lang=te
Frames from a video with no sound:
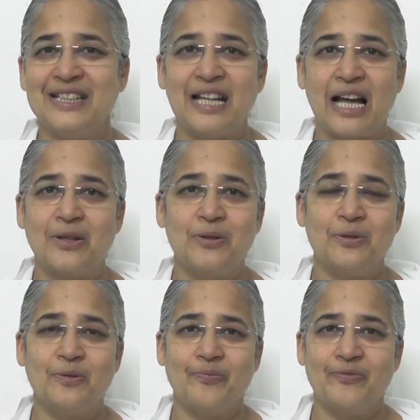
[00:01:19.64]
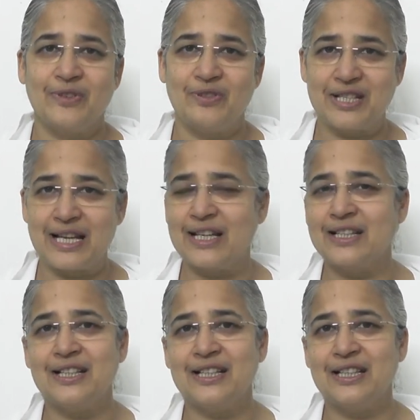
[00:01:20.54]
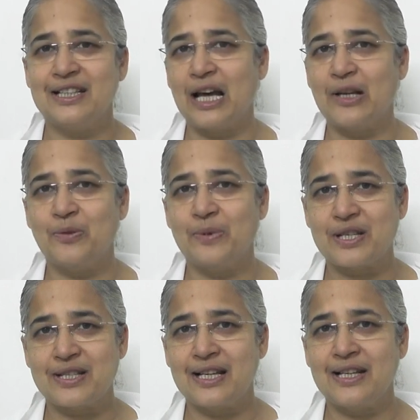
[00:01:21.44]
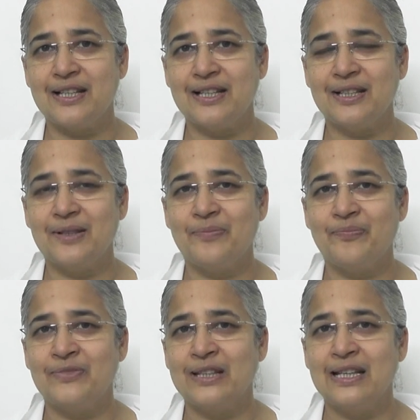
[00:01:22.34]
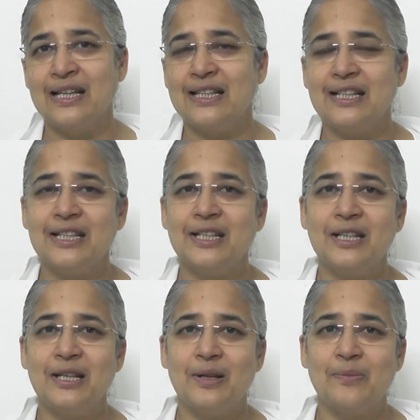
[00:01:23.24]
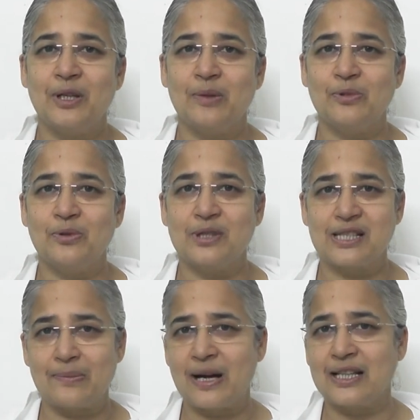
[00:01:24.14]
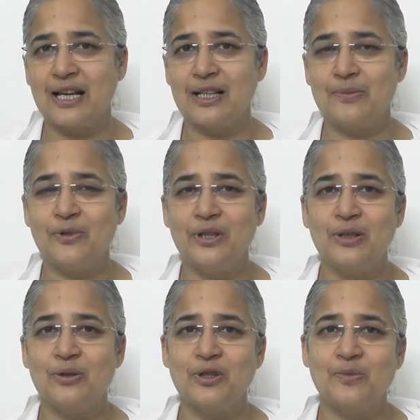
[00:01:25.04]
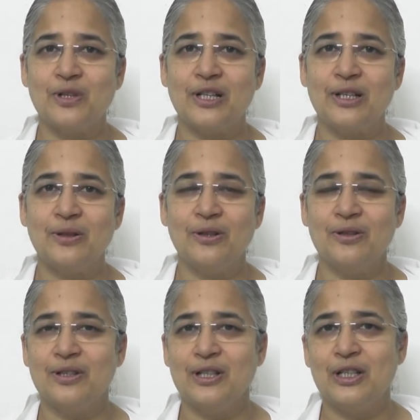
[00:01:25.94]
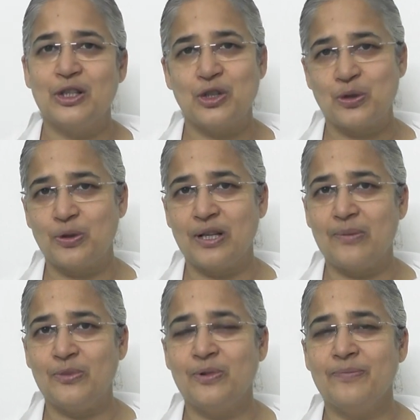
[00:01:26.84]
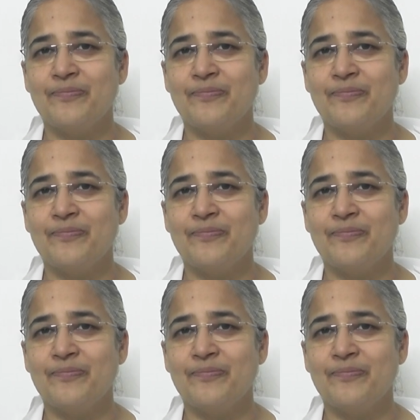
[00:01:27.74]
ఈ నాలుగు విషయాల నుండి ఈ నాలుగు ప్రశ్నల నుండి దీనికి మనము సమాధానము ఈరోజు మురళిలో చూద్దాము